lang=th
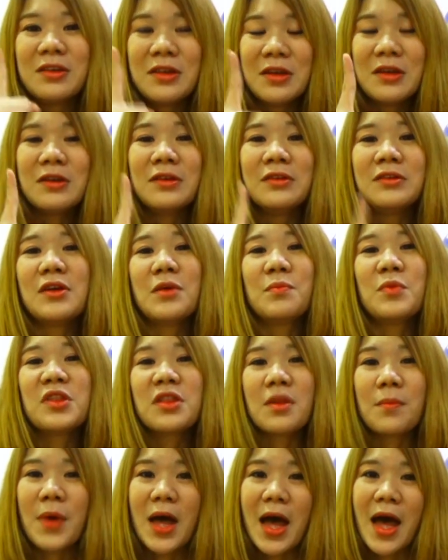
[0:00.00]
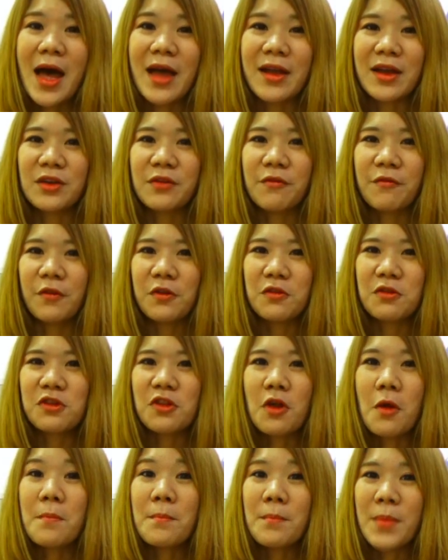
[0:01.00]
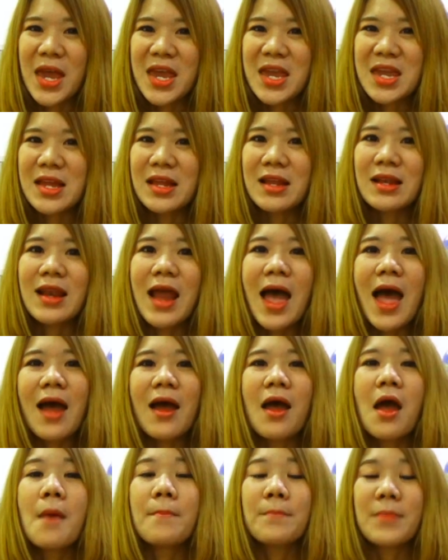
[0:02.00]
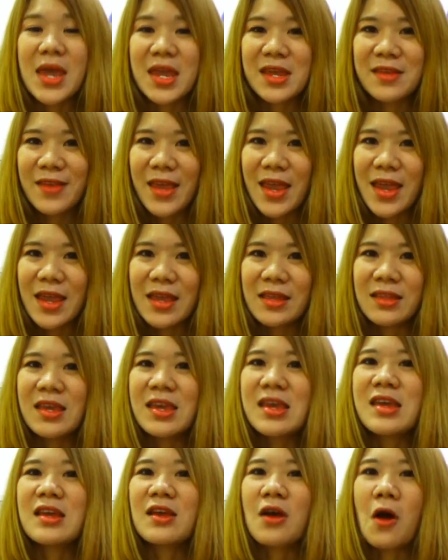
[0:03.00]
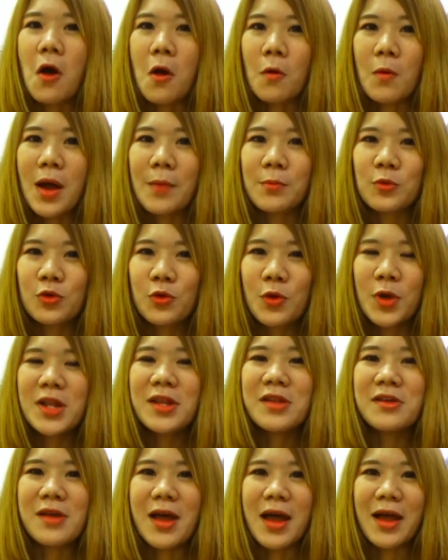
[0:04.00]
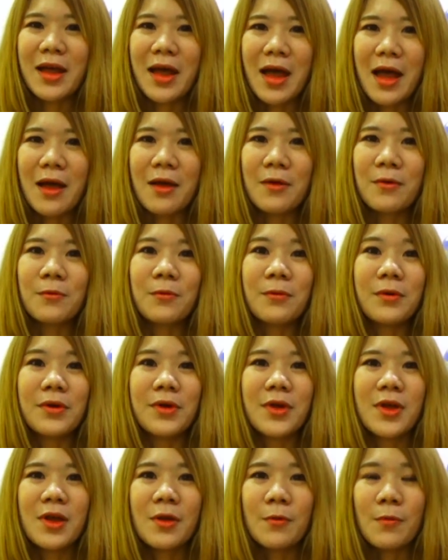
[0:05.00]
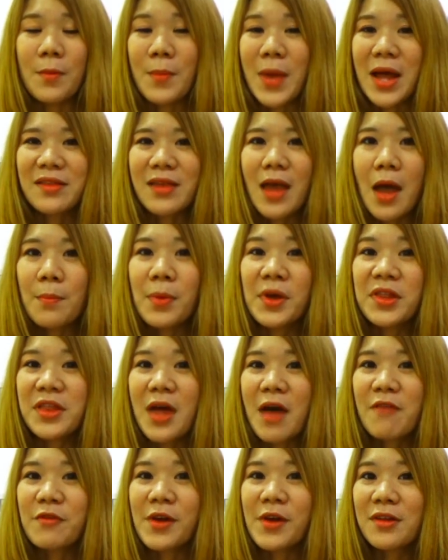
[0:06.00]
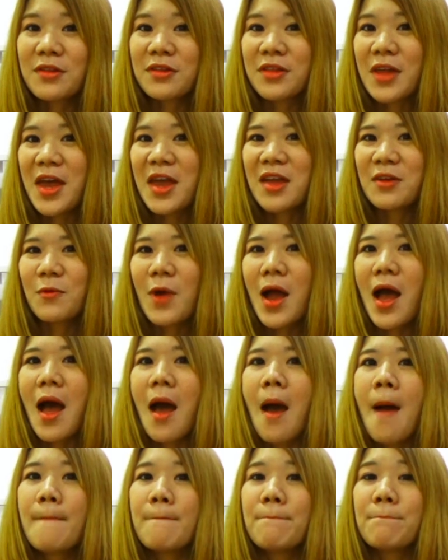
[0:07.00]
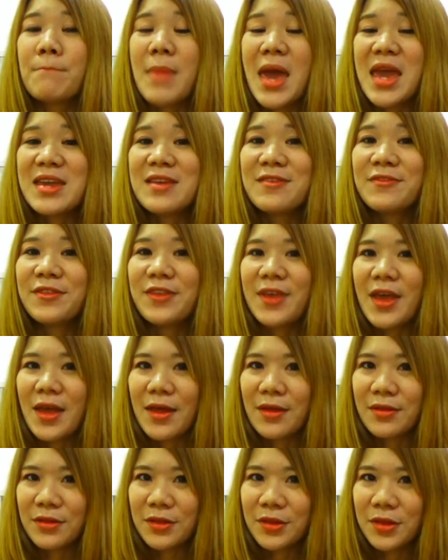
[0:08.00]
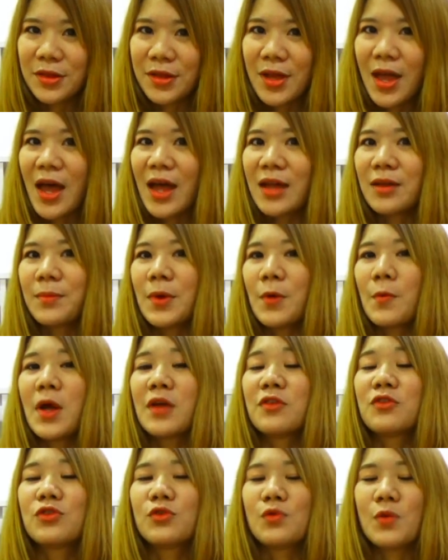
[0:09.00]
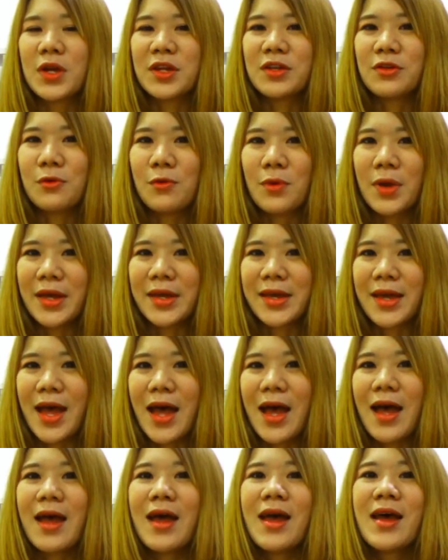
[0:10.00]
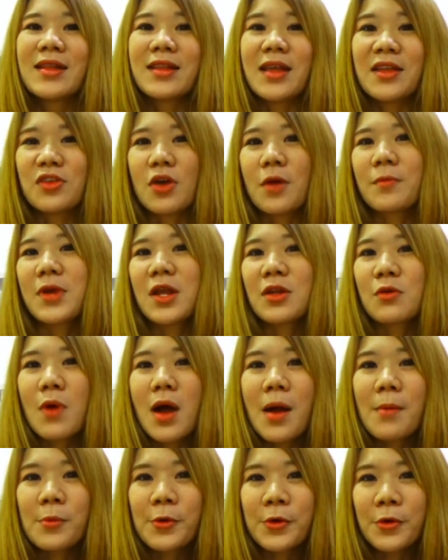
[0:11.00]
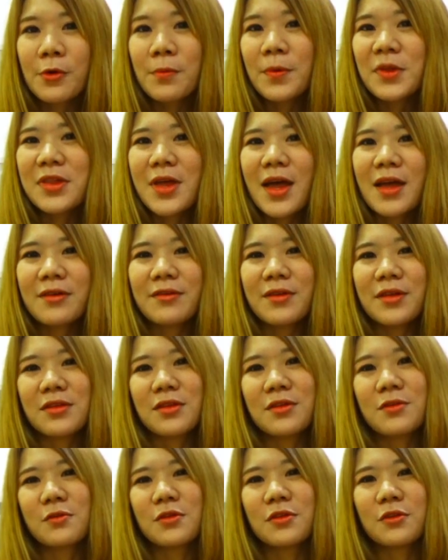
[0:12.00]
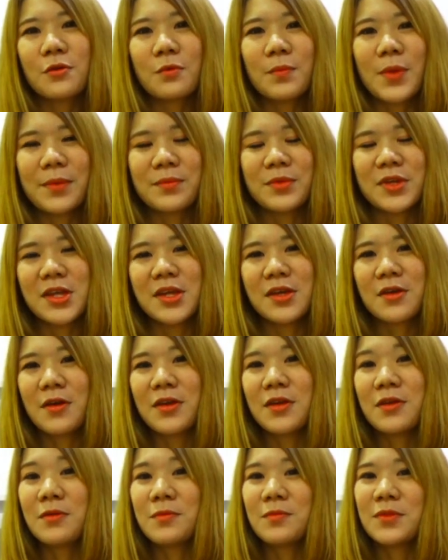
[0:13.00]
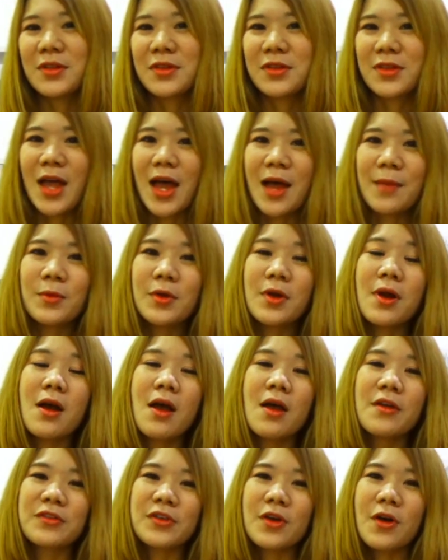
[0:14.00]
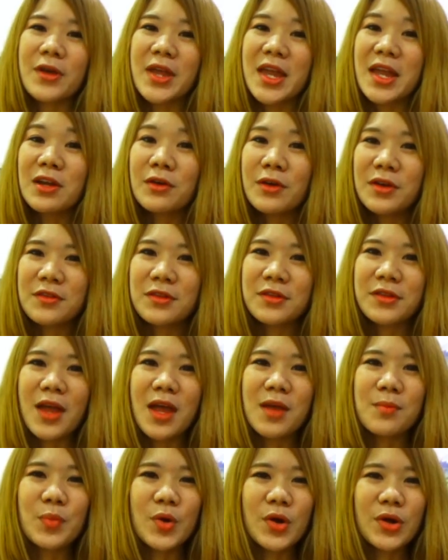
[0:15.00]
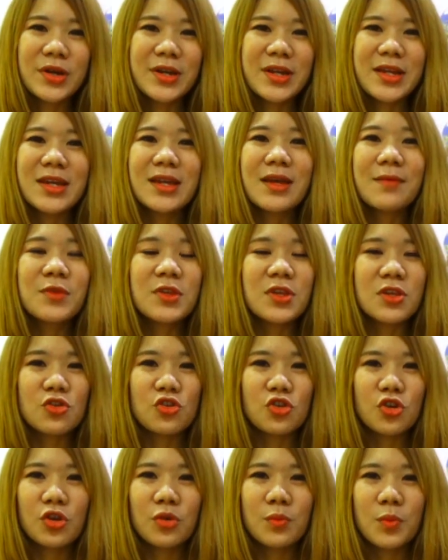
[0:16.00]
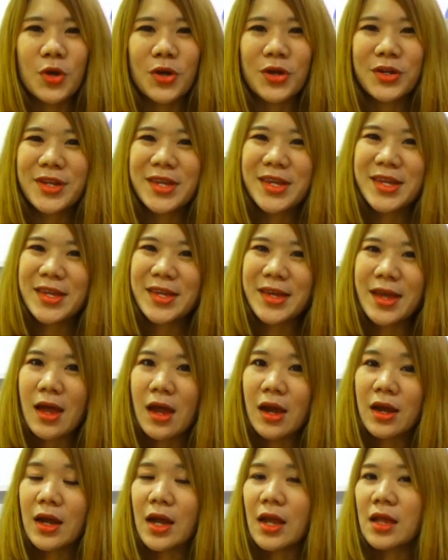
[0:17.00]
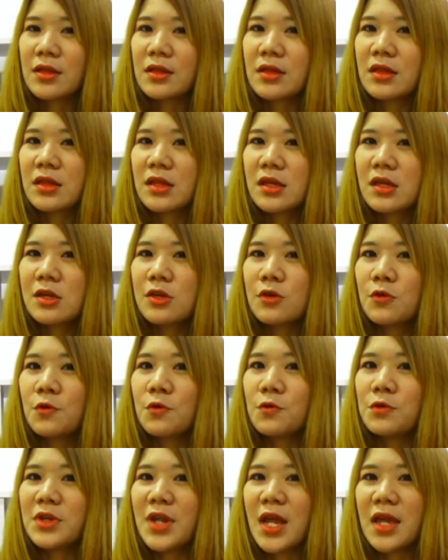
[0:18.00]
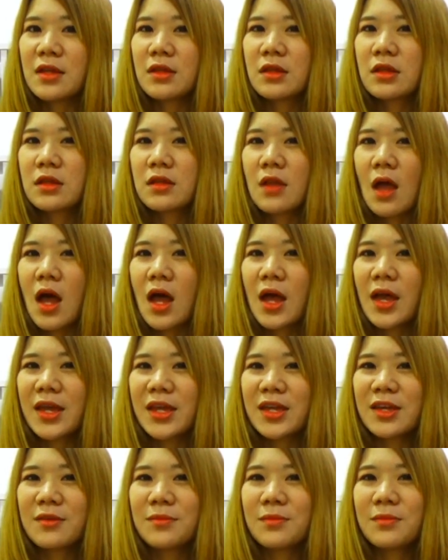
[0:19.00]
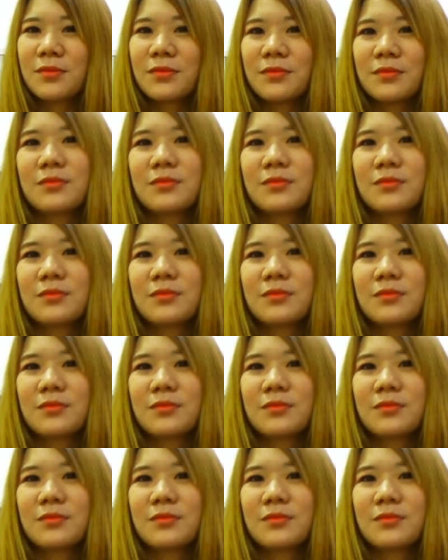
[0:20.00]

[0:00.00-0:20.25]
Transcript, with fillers: หนึ่งเดือนพฤษภาค่ะ the first of May และ Mayday ที่ขอความช่วยเหลือค่ะว่ามาจากภาษารั่งเศสว่า Mayday ค่ะแปลว่าช่วยด้วยค่ะถ้าชอบเก็บความรู้ภาษาอังกฤษสนุกๆแบบนี้ก็อย่าลืมติดตามช่อง English Style Bonnie กับ Teacher Bonnie ค่ะ and see you next time